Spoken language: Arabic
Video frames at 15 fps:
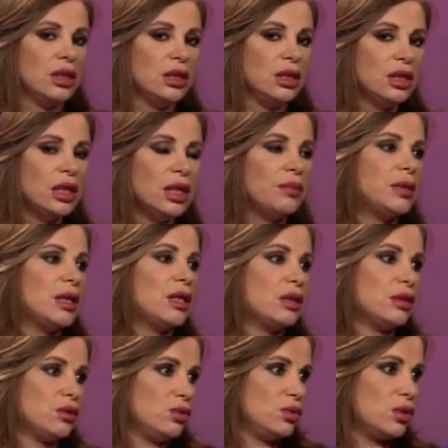الا ما
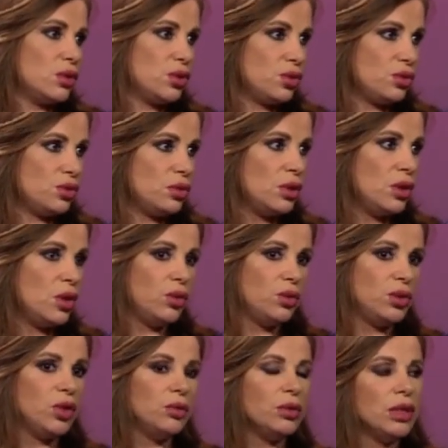تنقذه
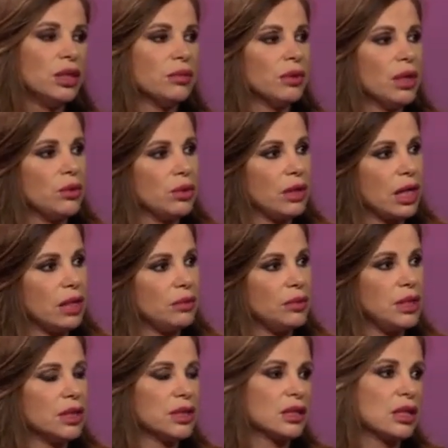ويوم الاربعاء
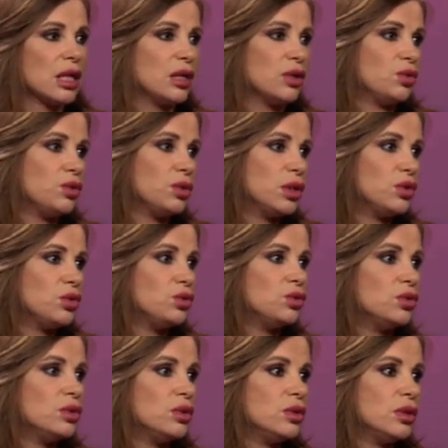والخميس رح يكون
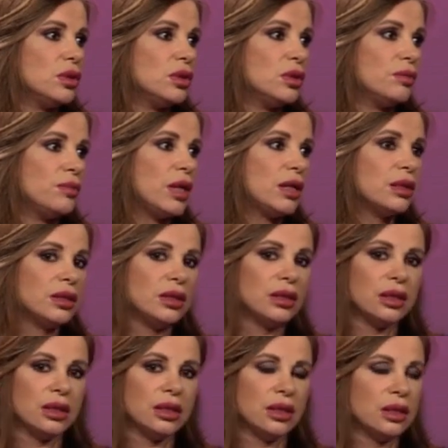عنده بعض
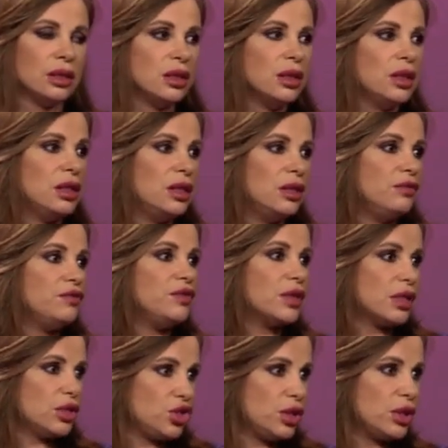ال
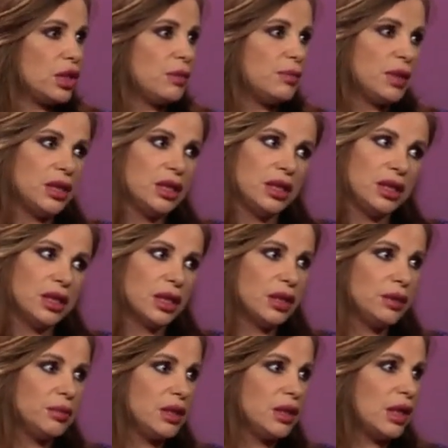انفراجات الماليه يعني
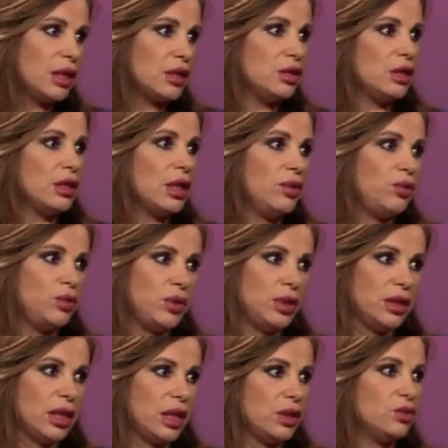يمكن لحد هو
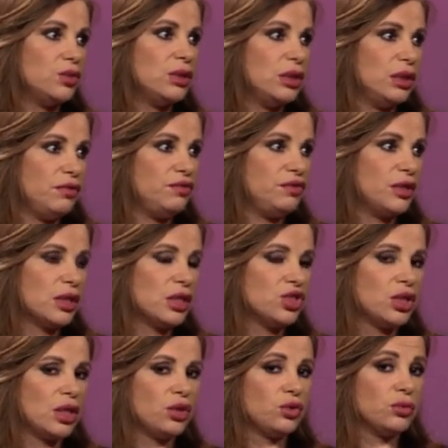اللي حيكون الانفراج
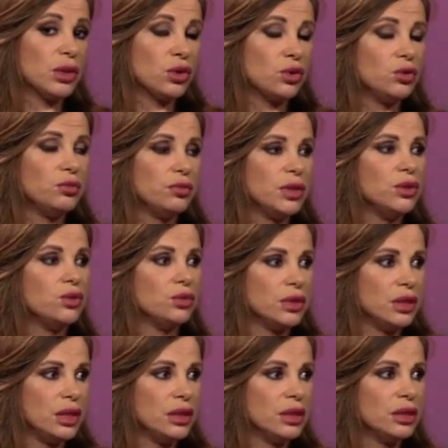لانه مطلوب منه
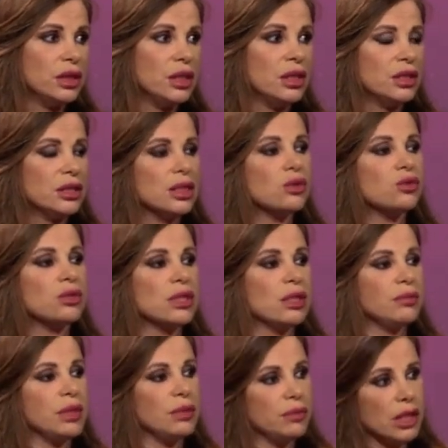دين صاروا
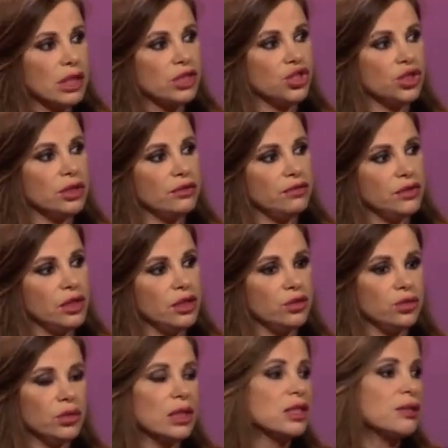زمان بأجل فيه
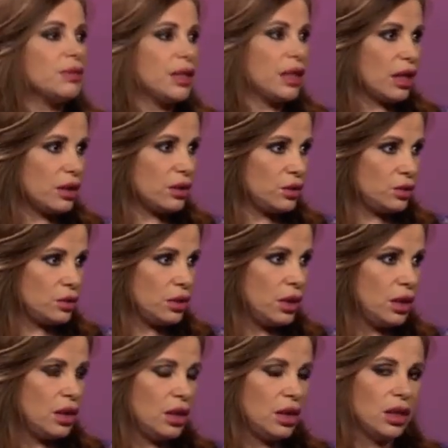وغصب عنه
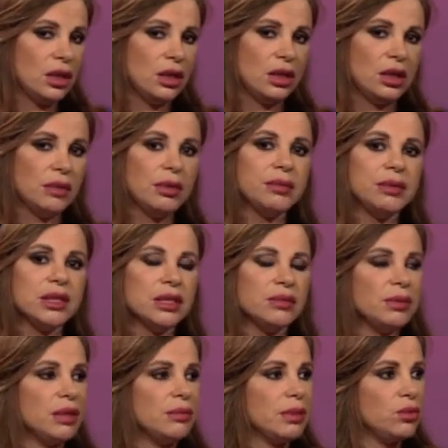آه، اما
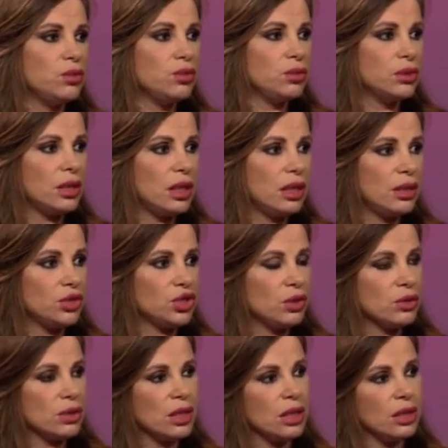بالنسبه لمولود
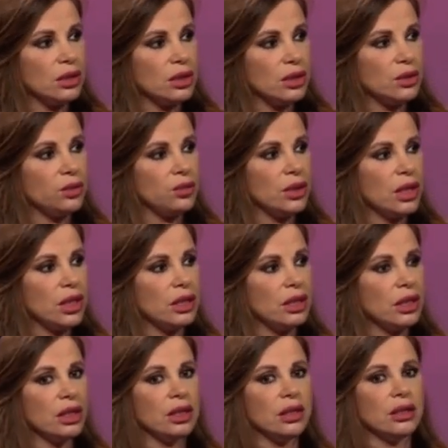الجوزاء اللي هو
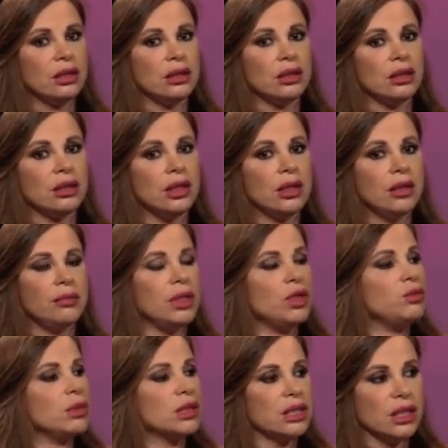هلا آه، منه
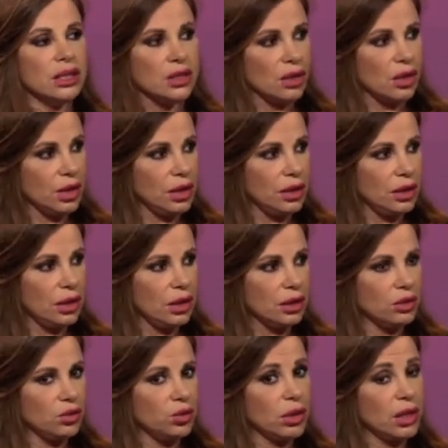مرتاح
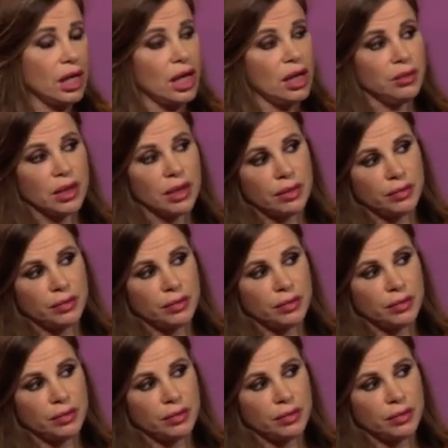صحيا والكابه